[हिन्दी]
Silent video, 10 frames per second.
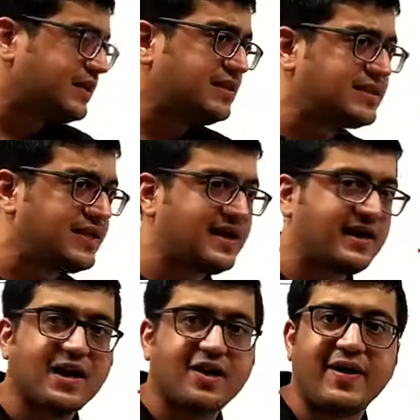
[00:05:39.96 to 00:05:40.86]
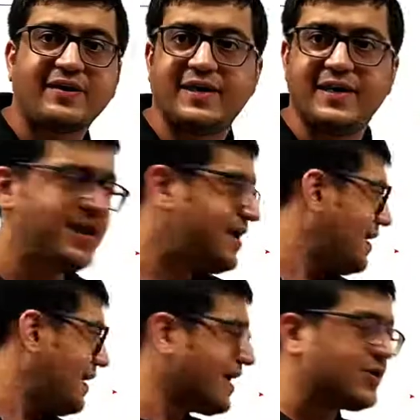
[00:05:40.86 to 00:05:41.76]
इंसिडेंट रे का वेक्टर है
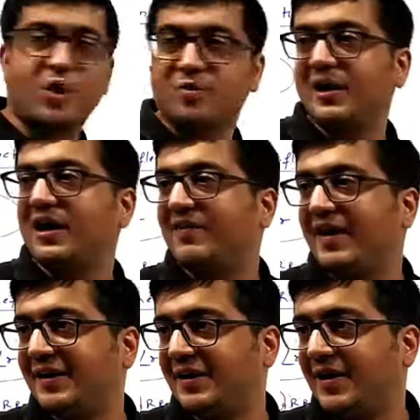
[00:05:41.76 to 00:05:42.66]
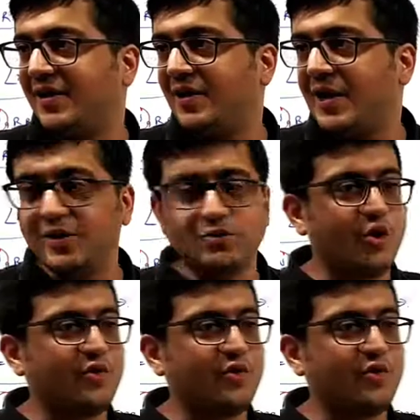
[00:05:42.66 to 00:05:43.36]
एक नॉर्मल का वेक्टर है एंड दो